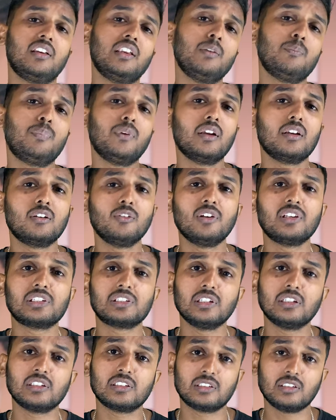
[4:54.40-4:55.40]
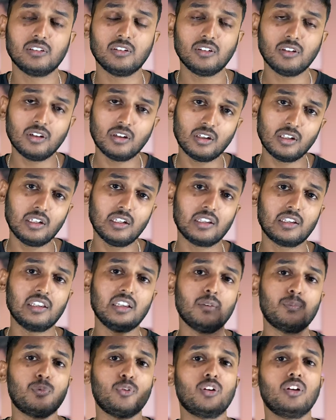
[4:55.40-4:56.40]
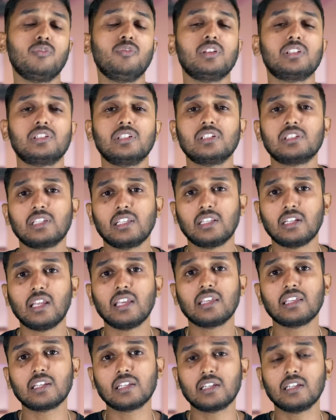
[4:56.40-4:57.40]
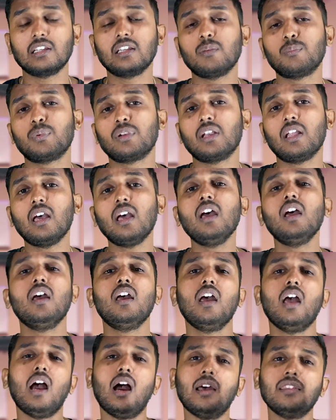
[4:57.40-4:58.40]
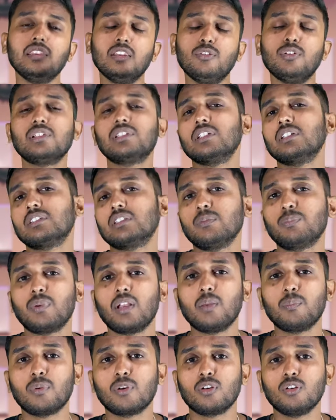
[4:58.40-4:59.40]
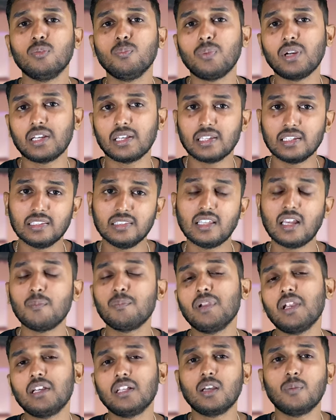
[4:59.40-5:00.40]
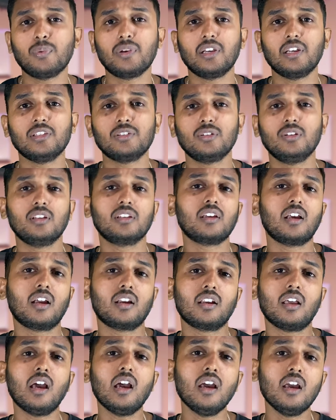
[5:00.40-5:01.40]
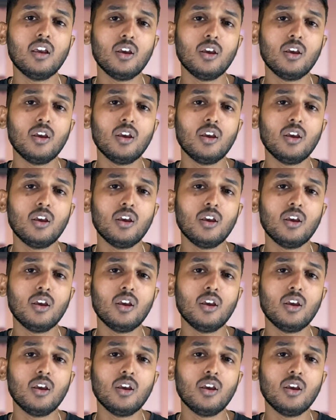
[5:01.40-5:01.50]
ரீப்ளக்டு வெர்ஷன்ஸோ இல்லை ரீஅப்லோடட் வெர்ஷன்ஸ் எதனா இருக்குது அப்படின்னா அந்த வெர்ஷன்ஸை ப்ளே பண்ணோம் பட் இந்த அப்டேட்டுக்கு அப்புறம் என்ன சொல்லியிருக்காங்கன்னா